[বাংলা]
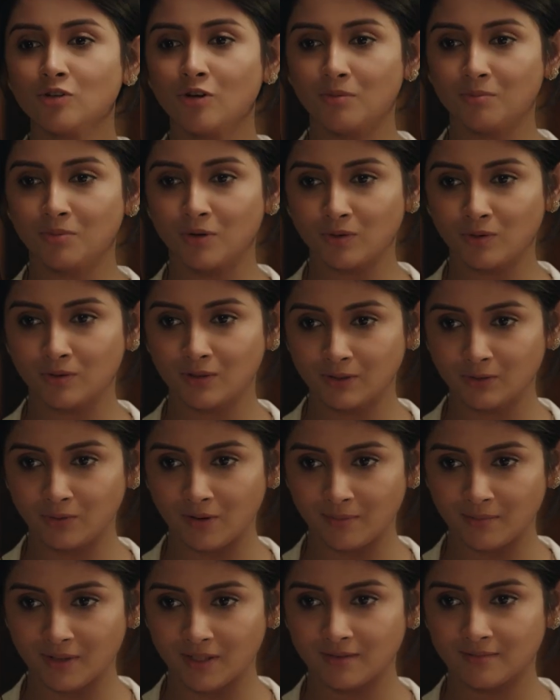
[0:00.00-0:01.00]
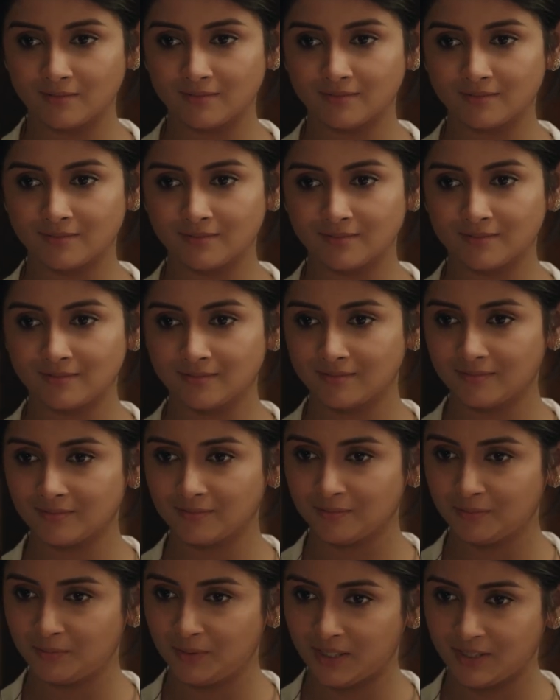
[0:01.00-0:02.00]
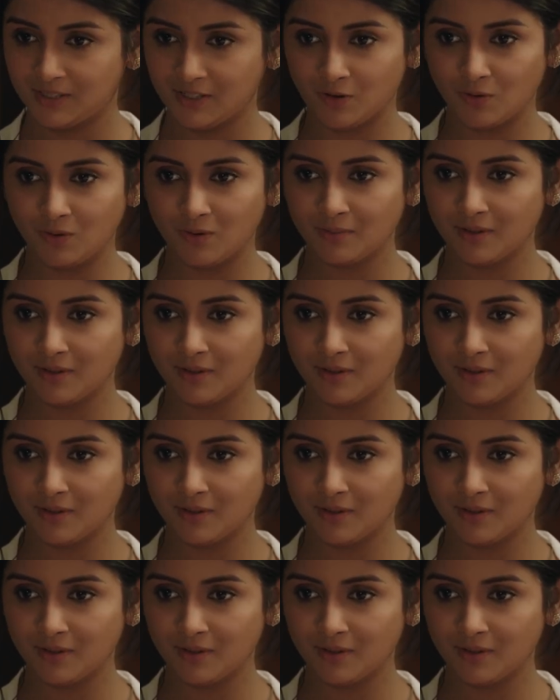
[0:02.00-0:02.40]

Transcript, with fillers: সম্পর্কটা তো আমার বিয়েটাও